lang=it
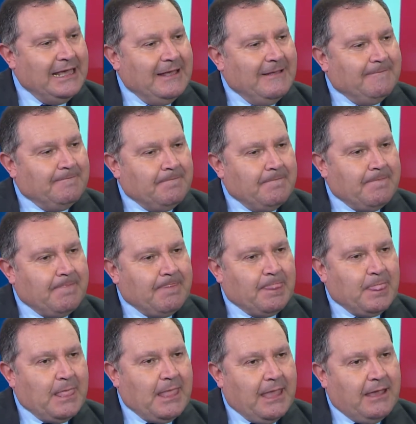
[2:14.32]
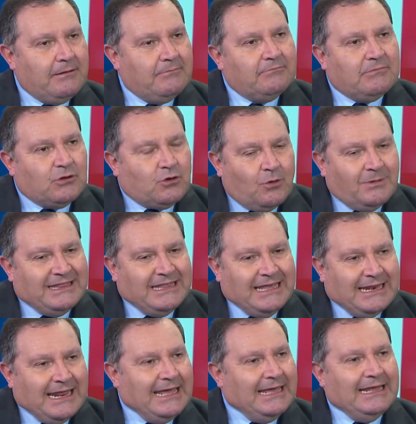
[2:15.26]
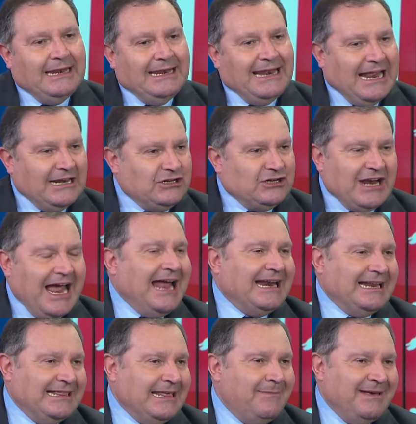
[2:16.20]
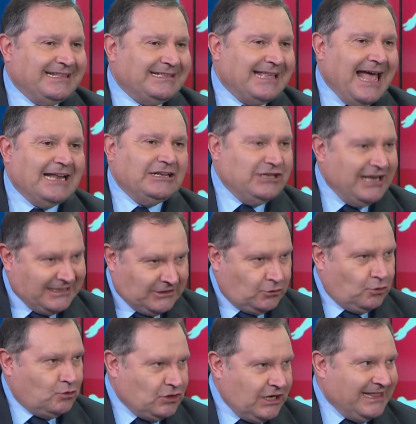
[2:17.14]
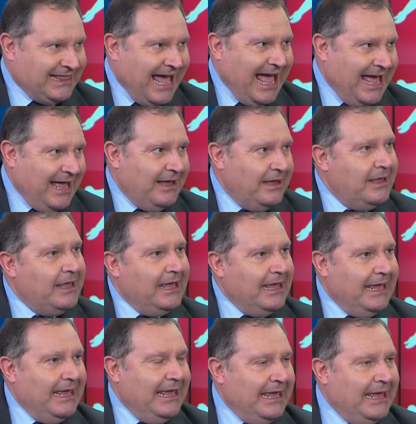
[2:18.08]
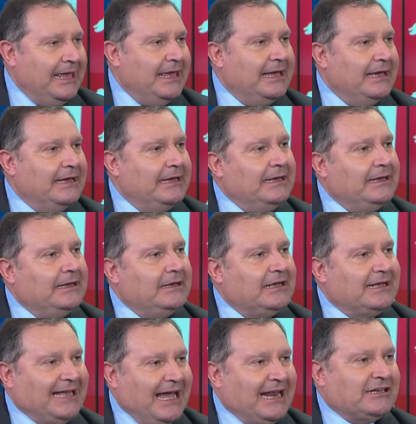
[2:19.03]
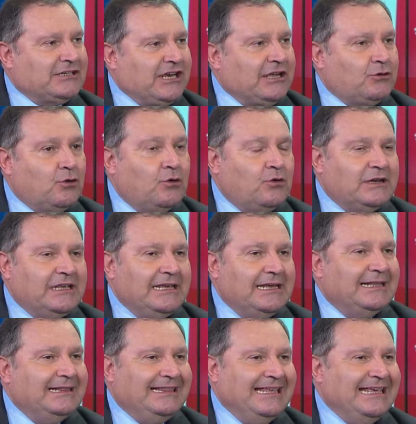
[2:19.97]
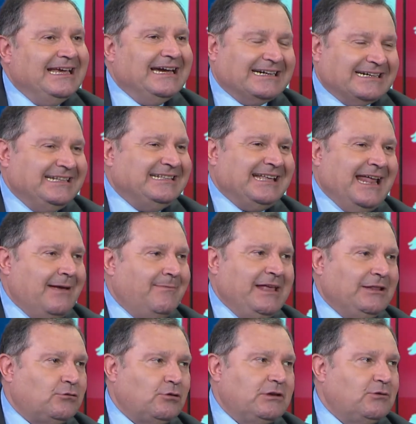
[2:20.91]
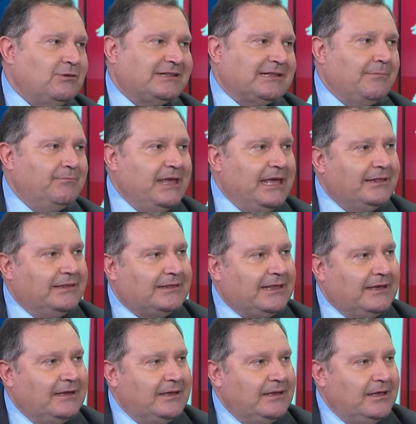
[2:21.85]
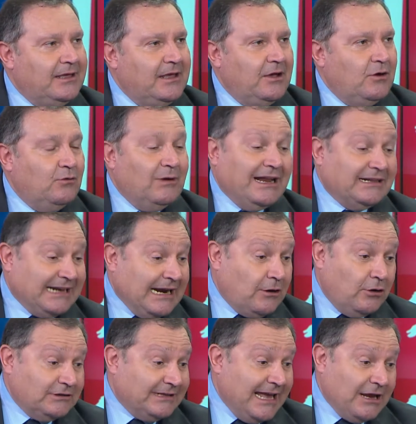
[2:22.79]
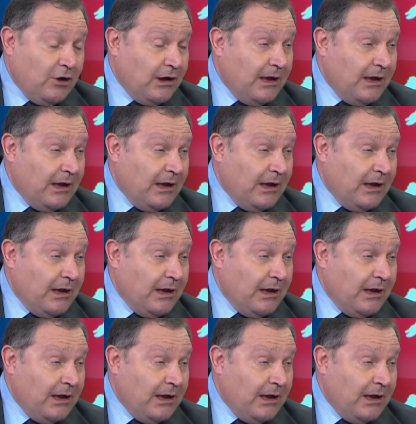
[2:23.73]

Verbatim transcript: mh, mm, come dire, lanciare dei messaggi a società e eh, calciatori di risanamento di questo ambiente. Un'altra cosa ecco, che